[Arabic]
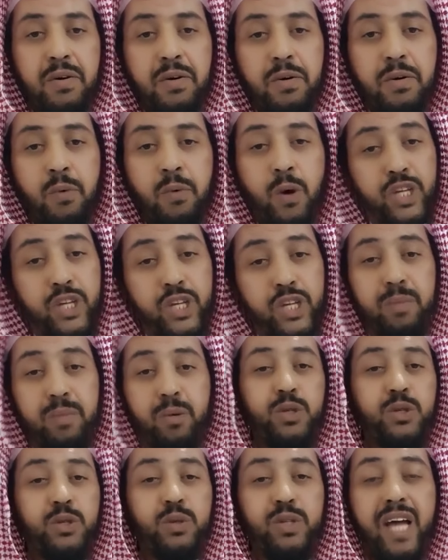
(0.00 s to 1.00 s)

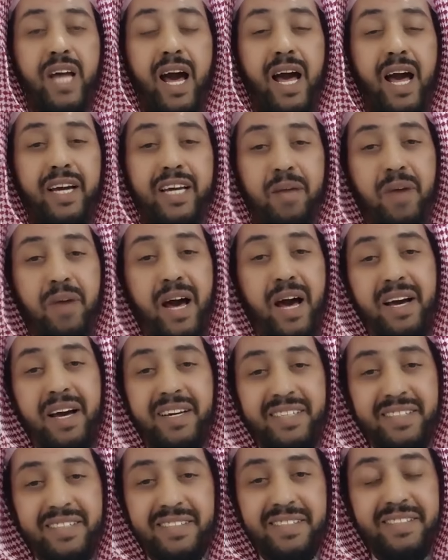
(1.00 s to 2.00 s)
ويصيبه الصداع
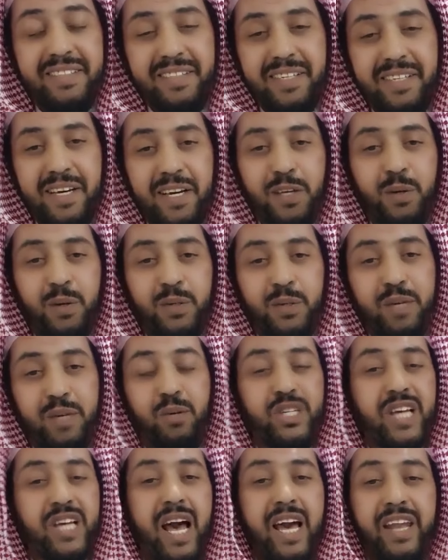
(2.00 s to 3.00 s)
كما
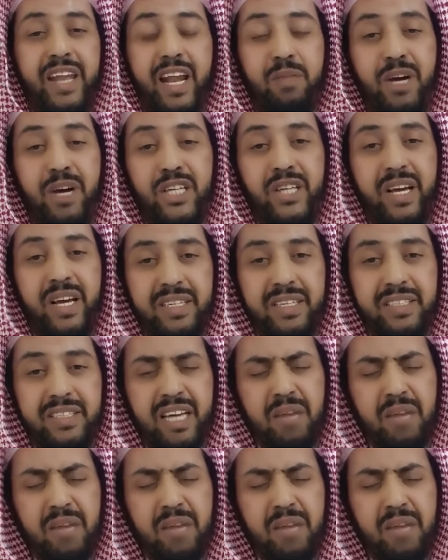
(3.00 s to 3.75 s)
يصيب سائر البشر